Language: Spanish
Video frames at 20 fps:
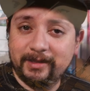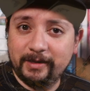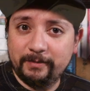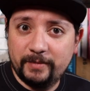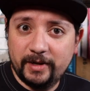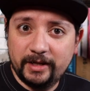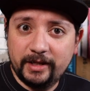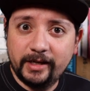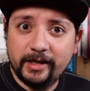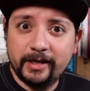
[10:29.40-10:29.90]
y
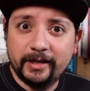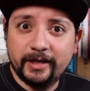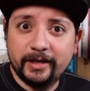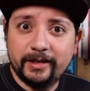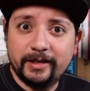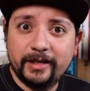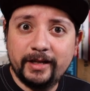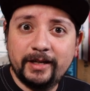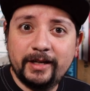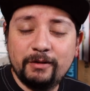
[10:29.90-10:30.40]
temática que
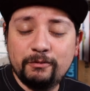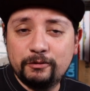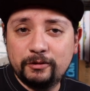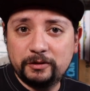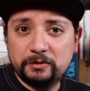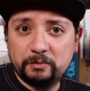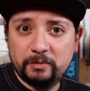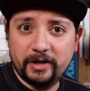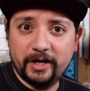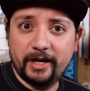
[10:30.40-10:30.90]
tiene uno
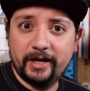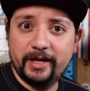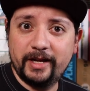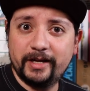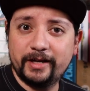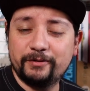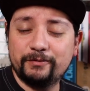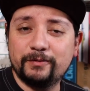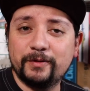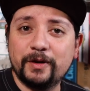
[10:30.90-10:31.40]
esperaría
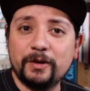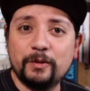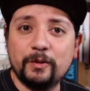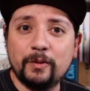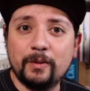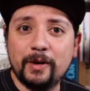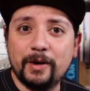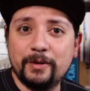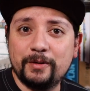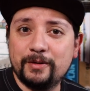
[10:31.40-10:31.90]
que fuera un
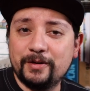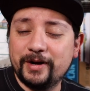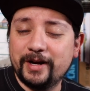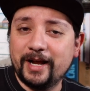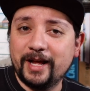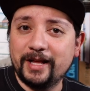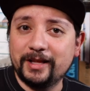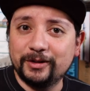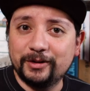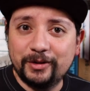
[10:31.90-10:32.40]
juego
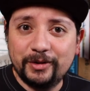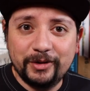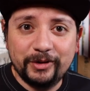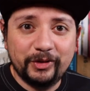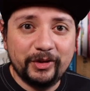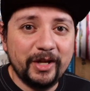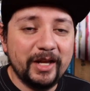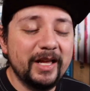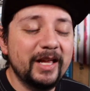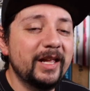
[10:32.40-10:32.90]

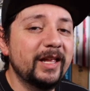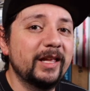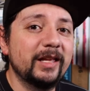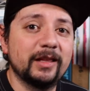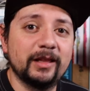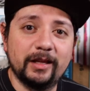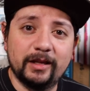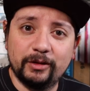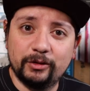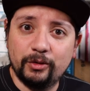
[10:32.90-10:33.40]
grandote y
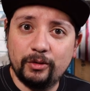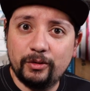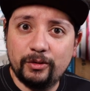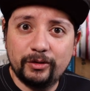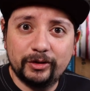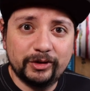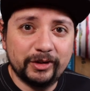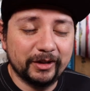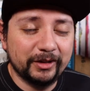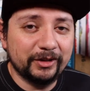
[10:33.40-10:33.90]
de
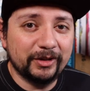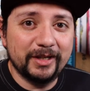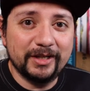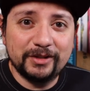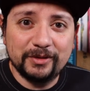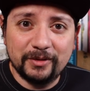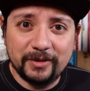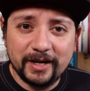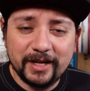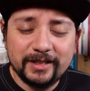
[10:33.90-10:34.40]
dos a
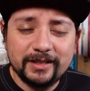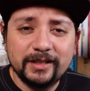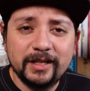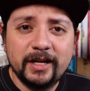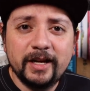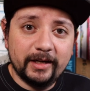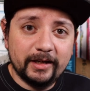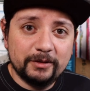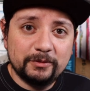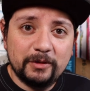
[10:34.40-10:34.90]
tres horas
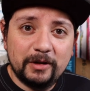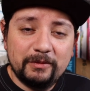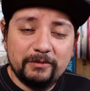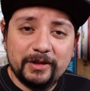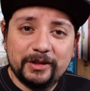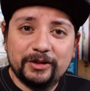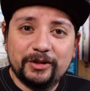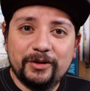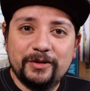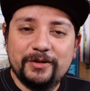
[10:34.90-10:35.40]
y
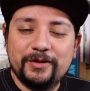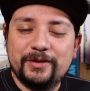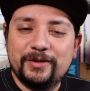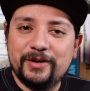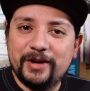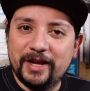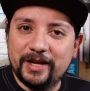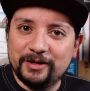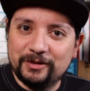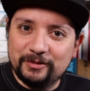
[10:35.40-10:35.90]
resuelve todo
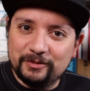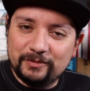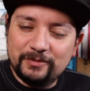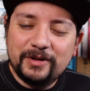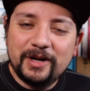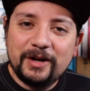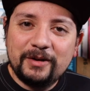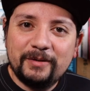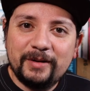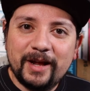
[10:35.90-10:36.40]
en
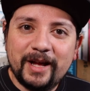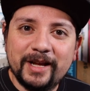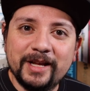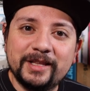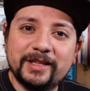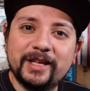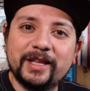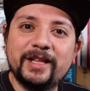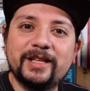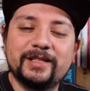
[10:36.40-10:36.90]
una hora y
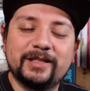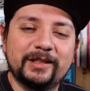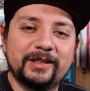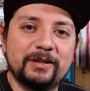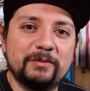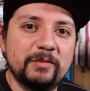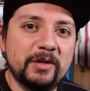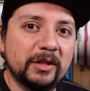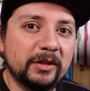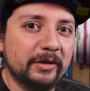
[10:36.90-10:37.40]
te da el
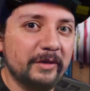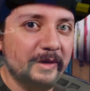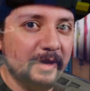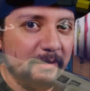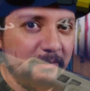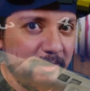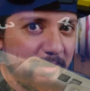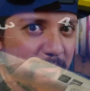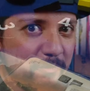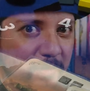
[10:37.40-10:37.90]
sentimiento de
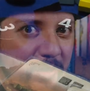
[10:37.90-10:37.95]
haber